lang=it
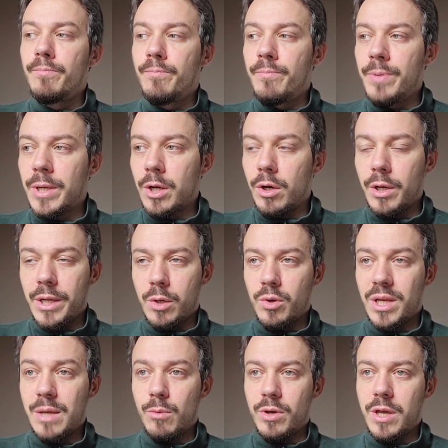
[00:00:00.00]
però
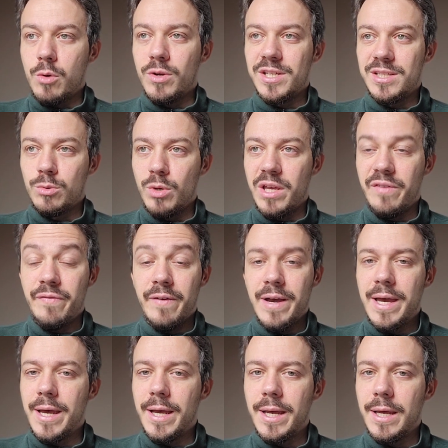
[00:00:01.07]
ricordiamo che
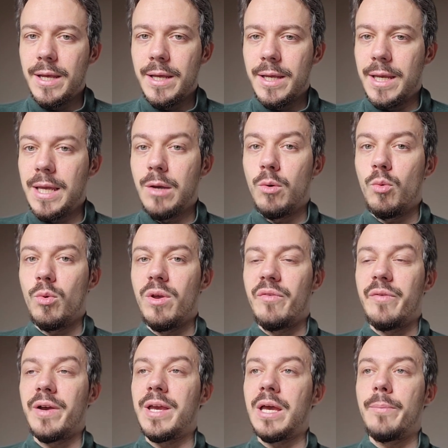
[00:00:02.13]
quest'UEFA è
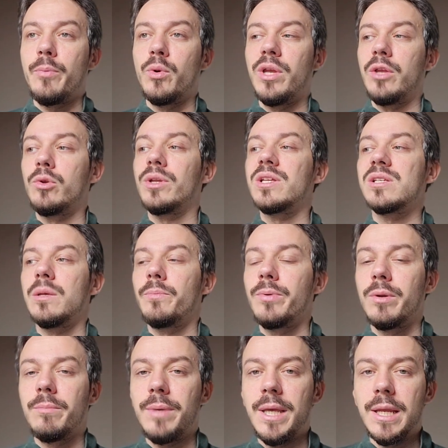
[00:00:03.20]
un'UEFA che ha punito ad
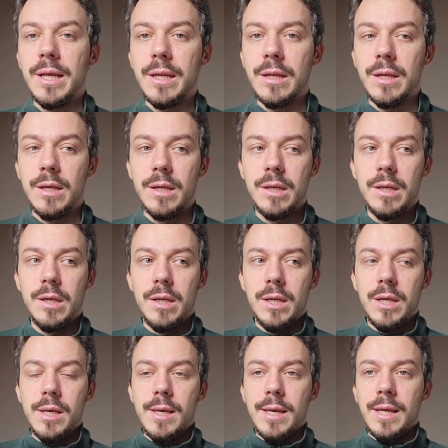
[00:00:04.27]
esempio il Milan,
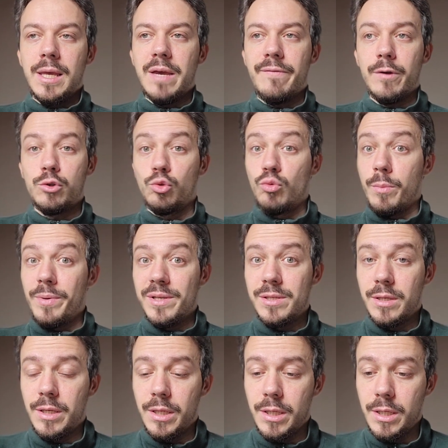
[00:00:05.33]
che ha fatto due
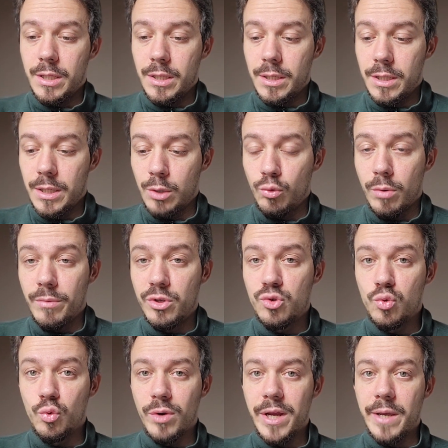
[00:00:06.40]
pesi e due
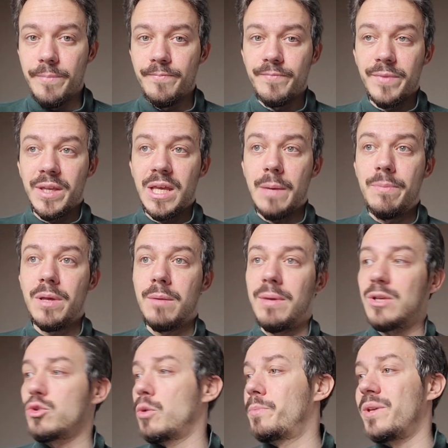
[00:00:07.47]
misure, che ha
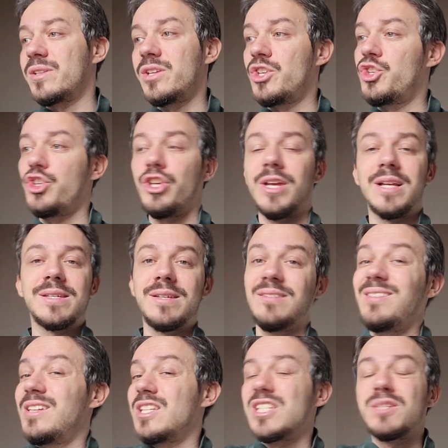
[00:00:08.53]
permesso al PSG al
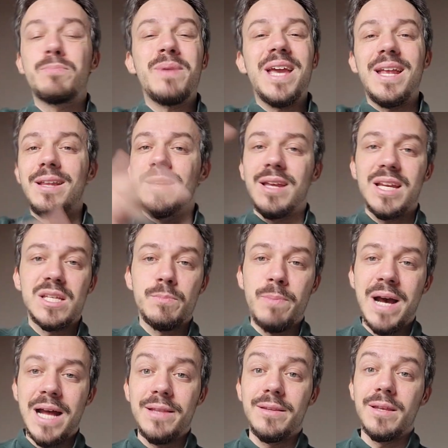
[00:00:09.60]
City di spendere
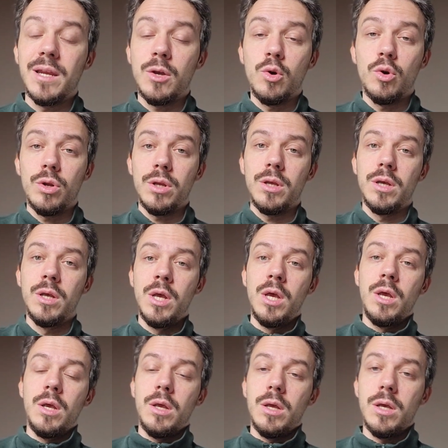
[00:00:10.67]
espandere con
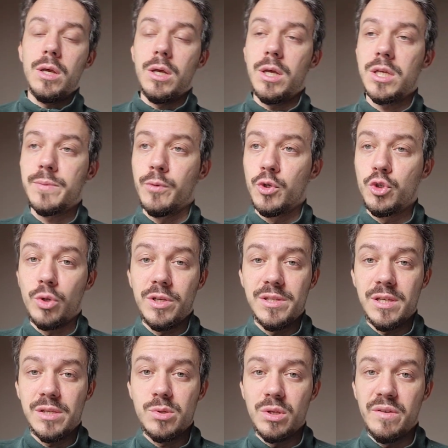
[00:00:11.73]
eh,
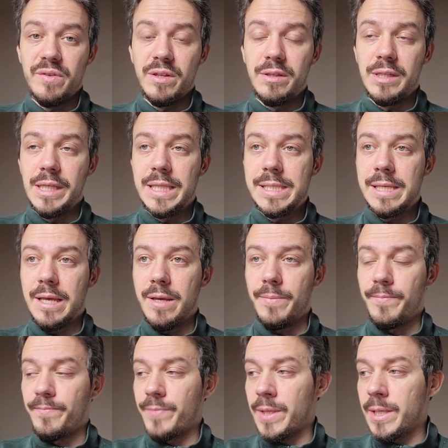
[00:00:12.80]
sponsorizzazioni fittizie.